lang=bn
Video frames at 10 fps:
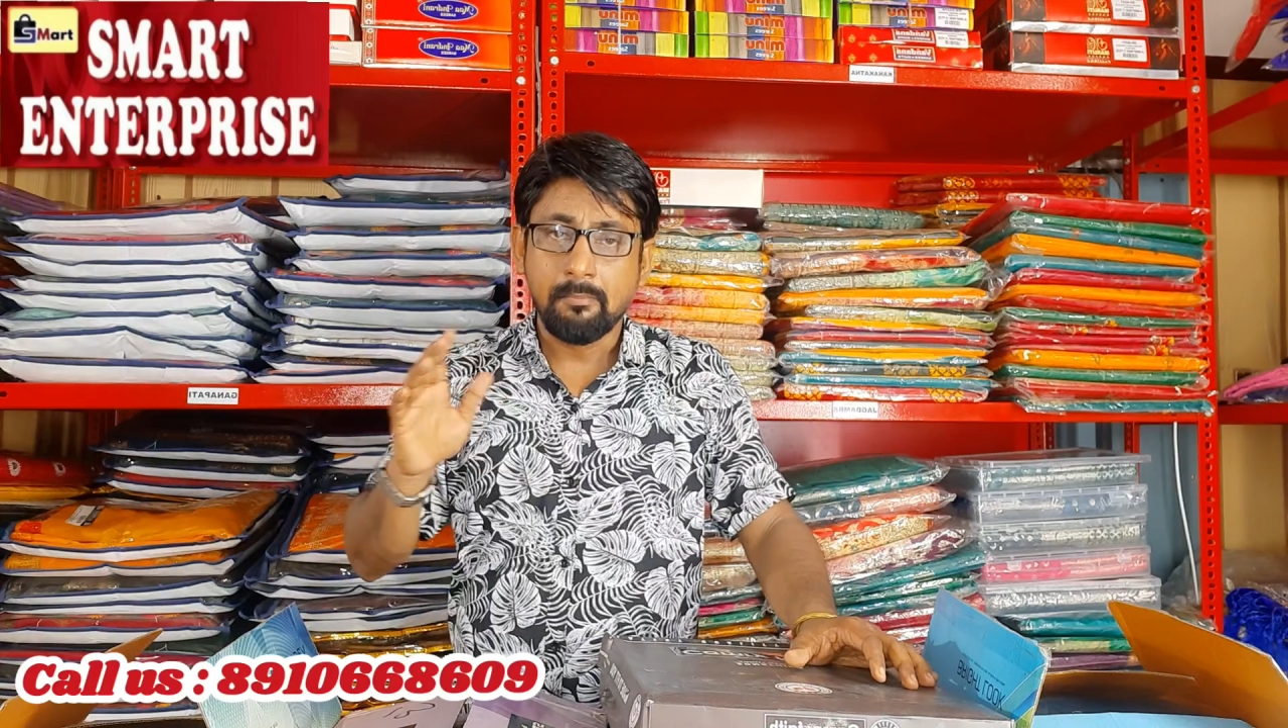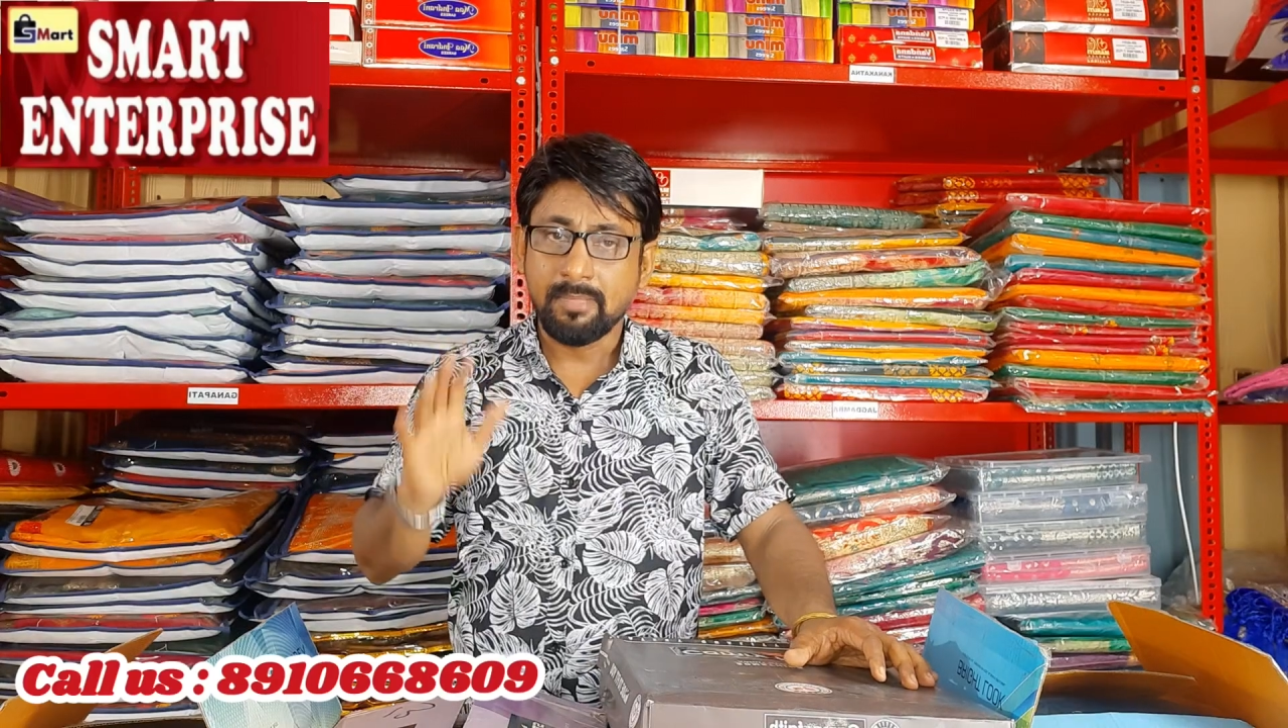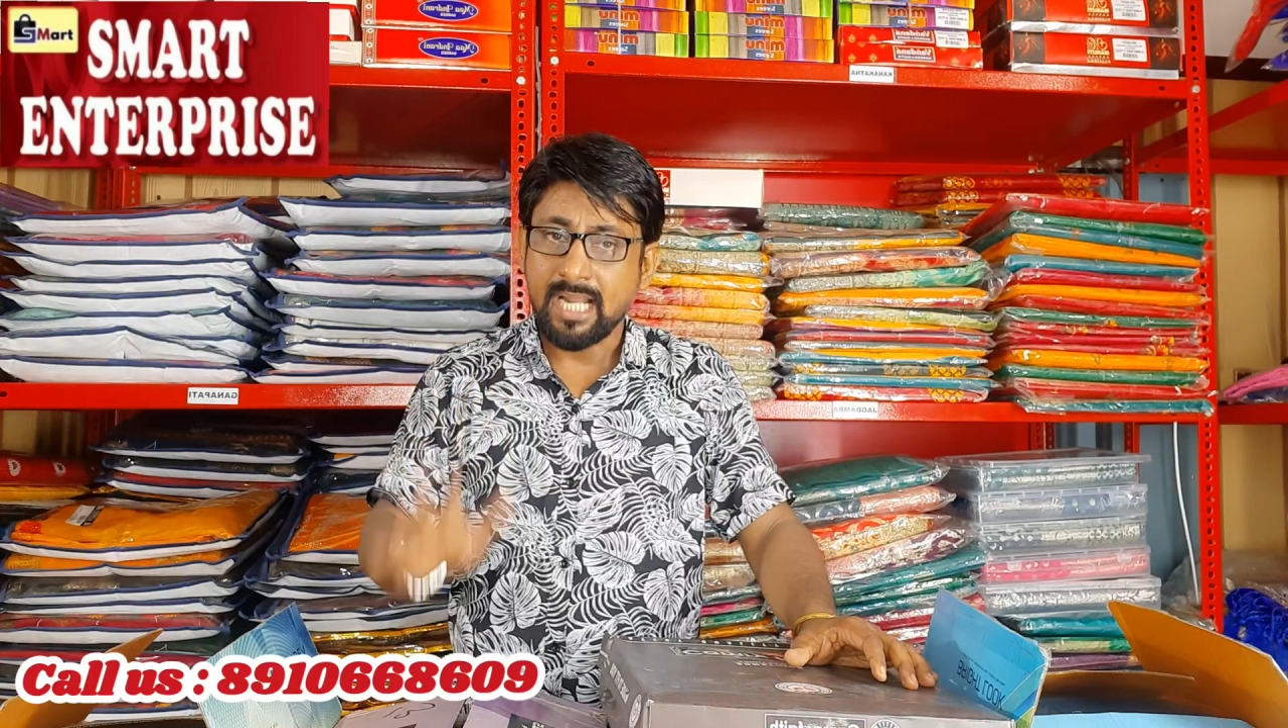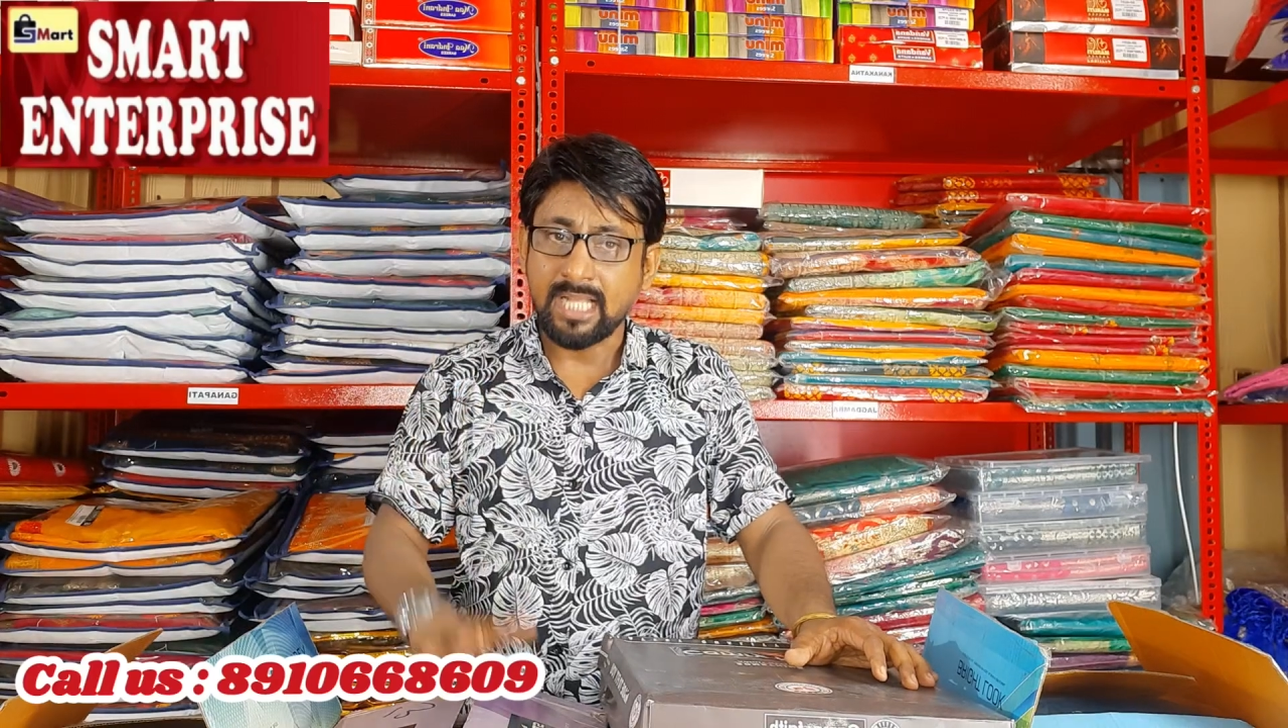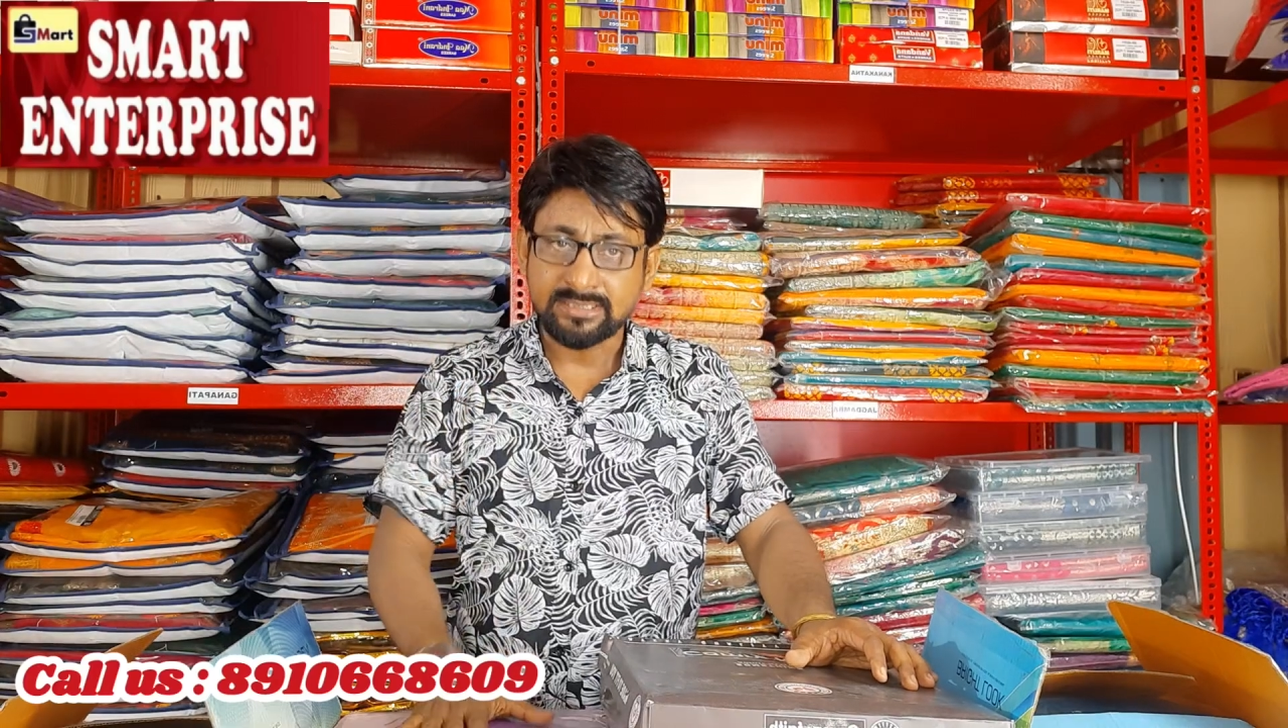
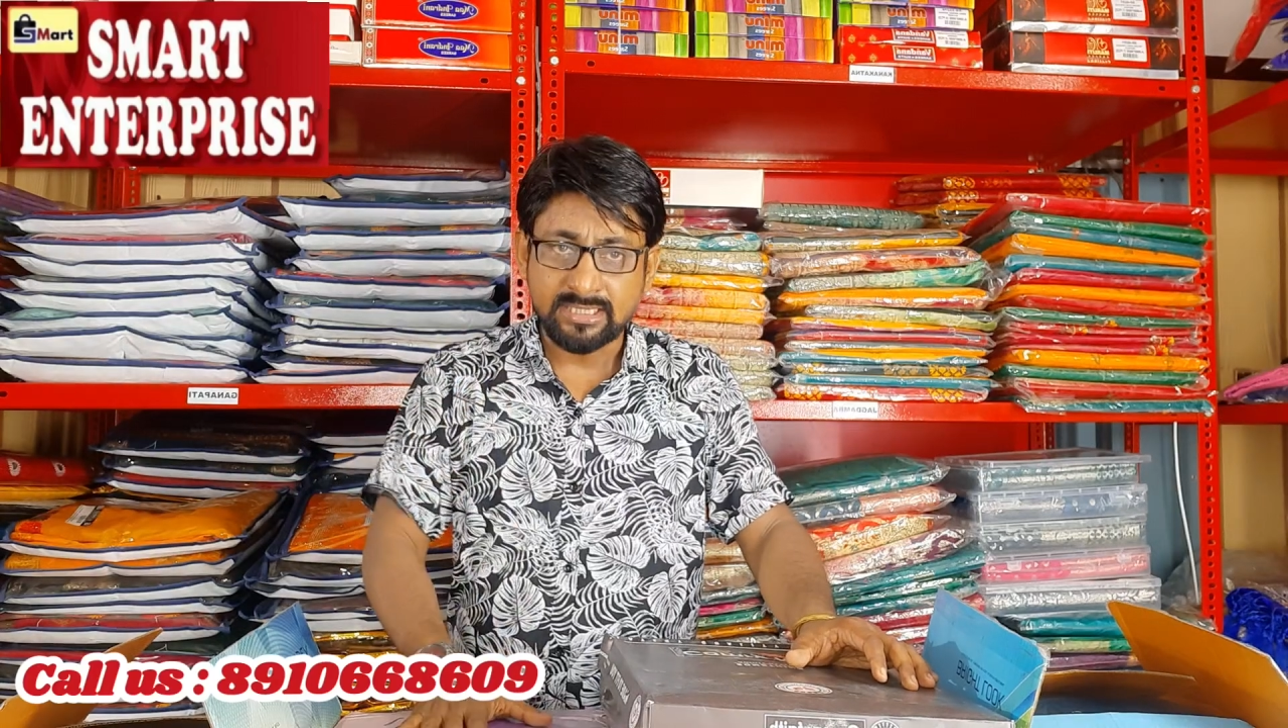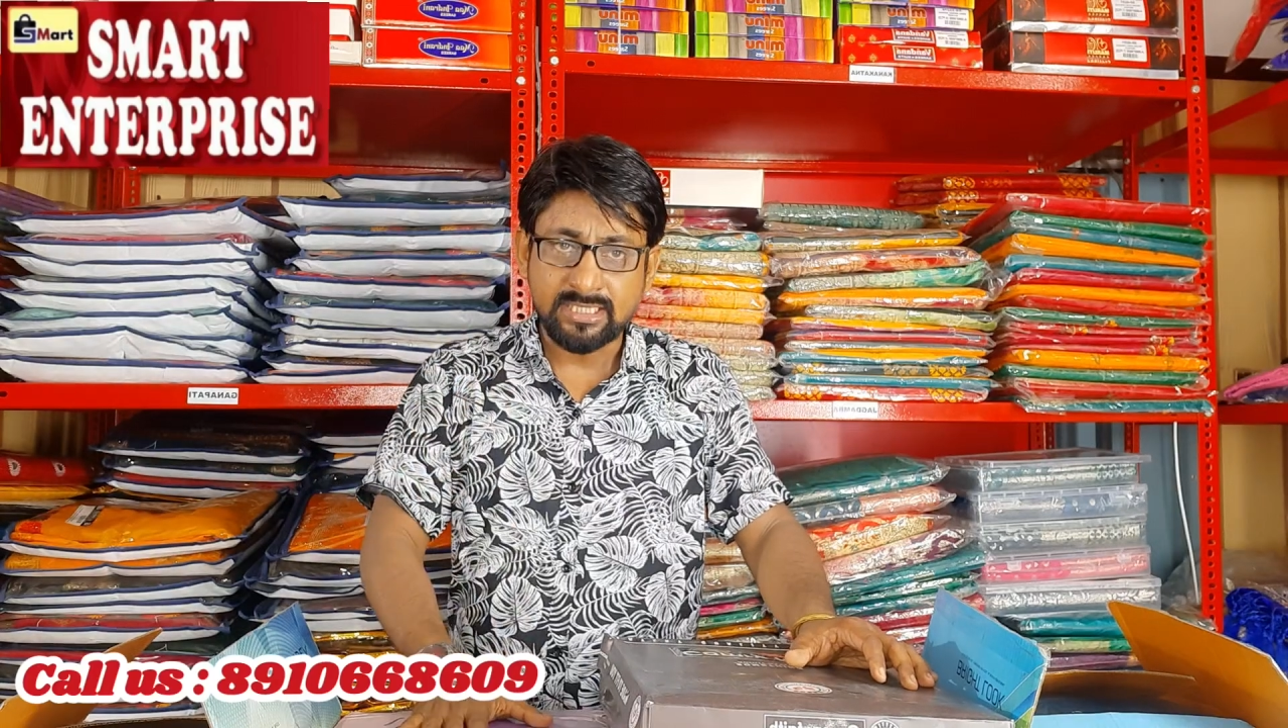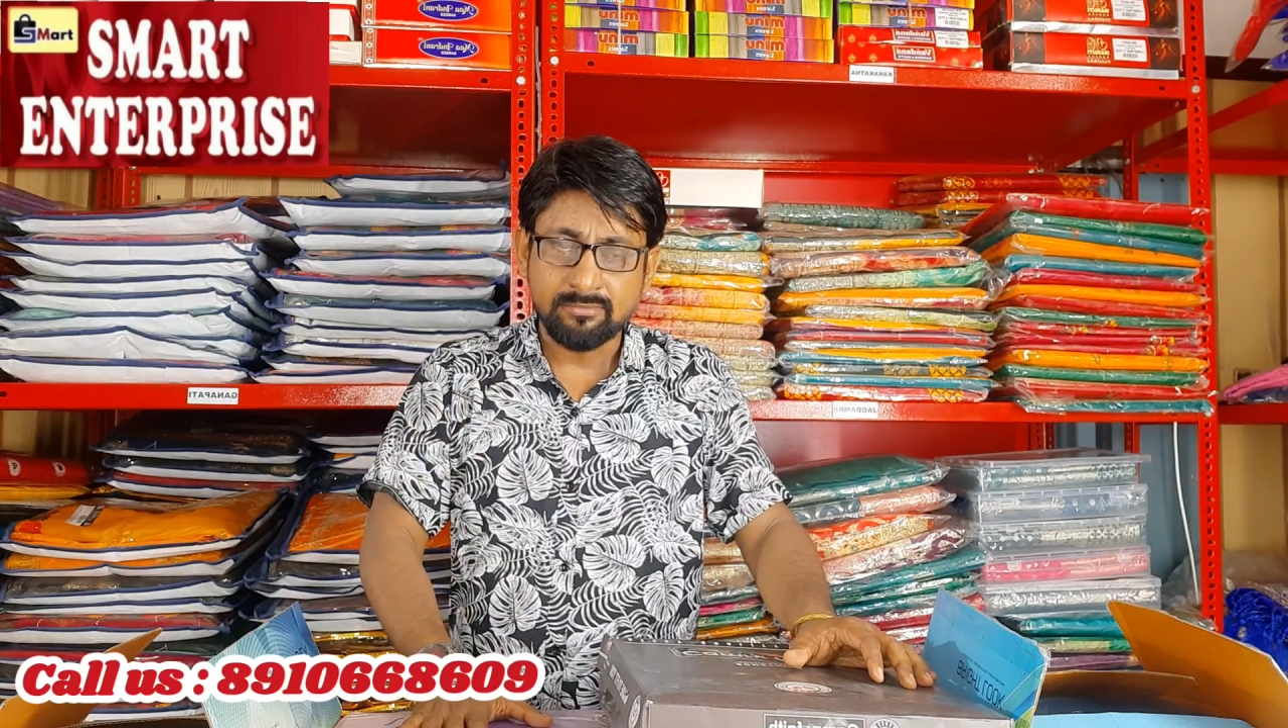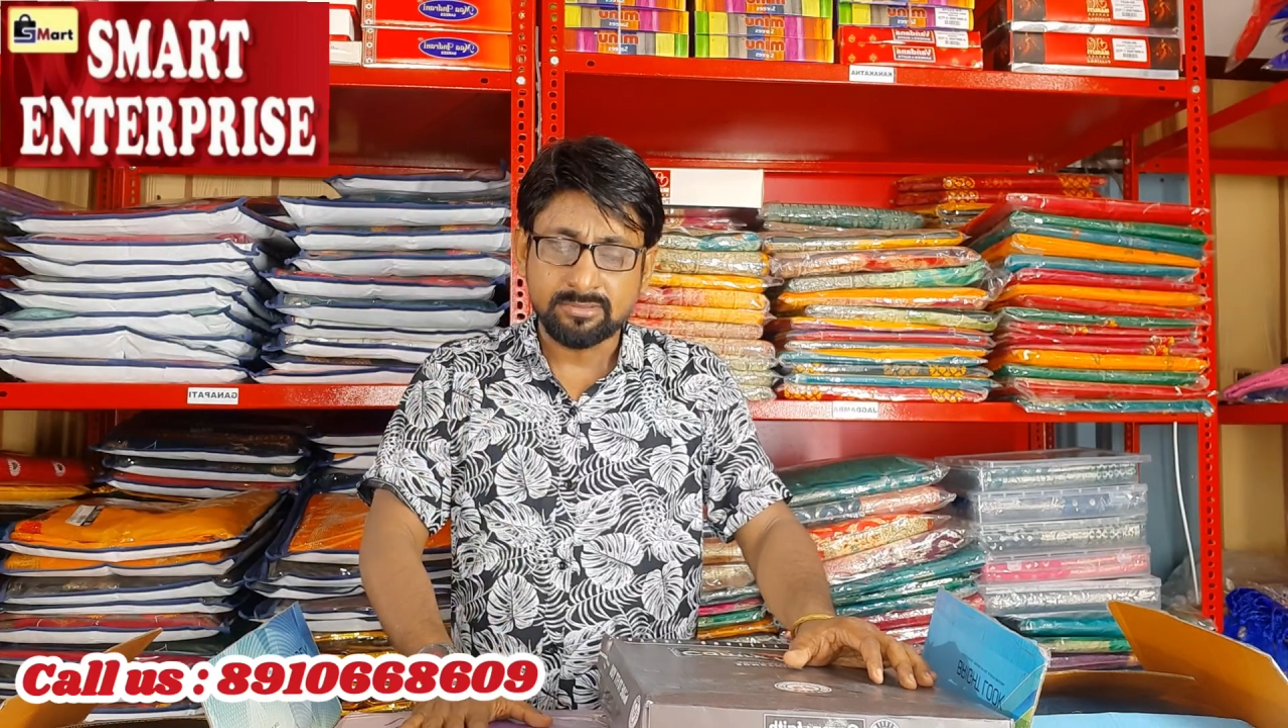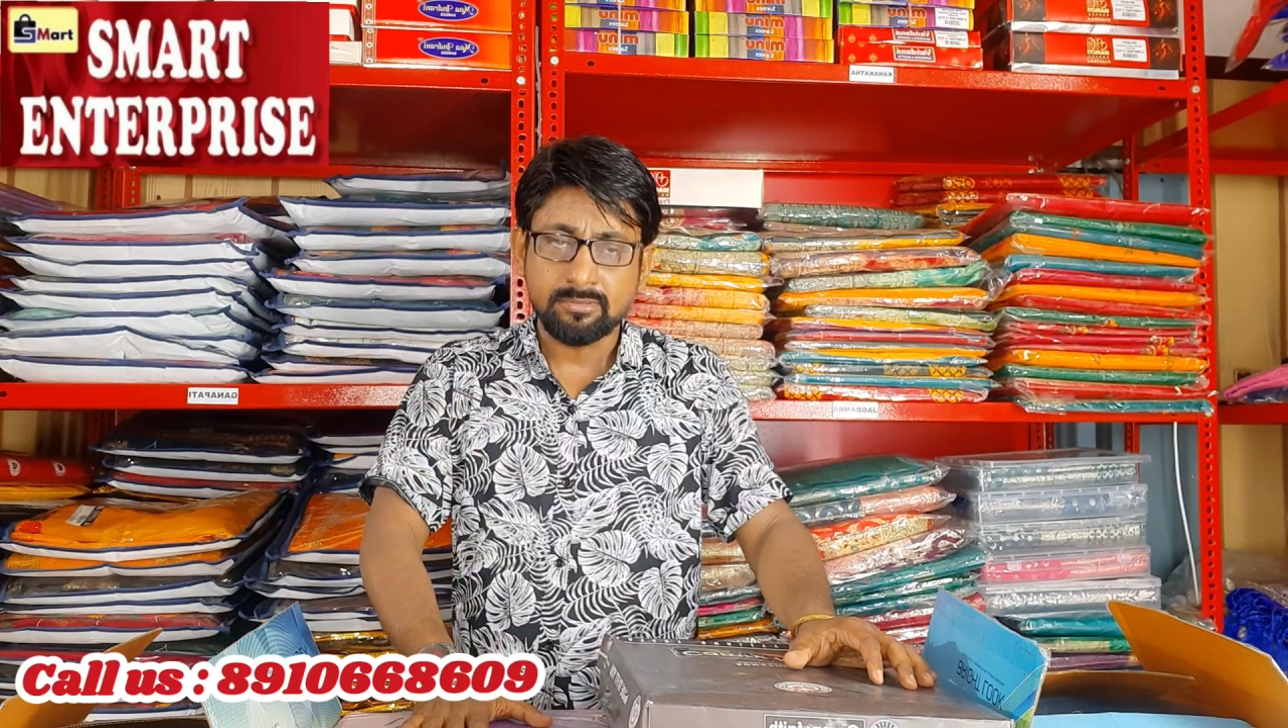বাট আজকে যে